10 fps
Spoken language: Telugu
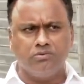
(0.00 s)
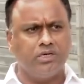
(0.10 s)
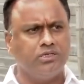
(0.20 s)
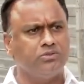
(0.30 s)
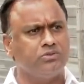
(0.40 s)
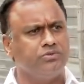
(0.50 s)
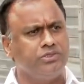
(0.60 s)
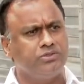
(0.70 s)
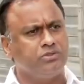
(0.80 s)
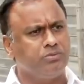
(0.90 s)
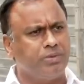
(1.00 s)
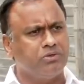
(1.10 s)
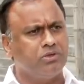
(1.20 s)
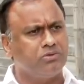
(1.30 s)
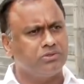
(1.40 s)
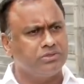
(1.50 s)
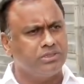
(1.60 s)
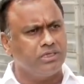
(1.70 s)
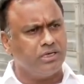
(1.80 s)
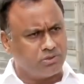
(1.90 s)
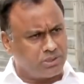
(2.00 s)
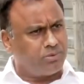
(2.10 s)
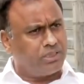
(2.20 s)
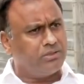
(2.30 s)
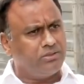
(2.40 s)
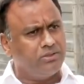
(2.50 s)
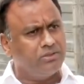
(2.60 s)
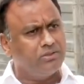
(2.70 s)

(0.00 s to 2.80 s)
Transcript: వాని చుట్టూ వీని చుట్టూ పదవుల కోసం తిరిగి అవసరమా నాకు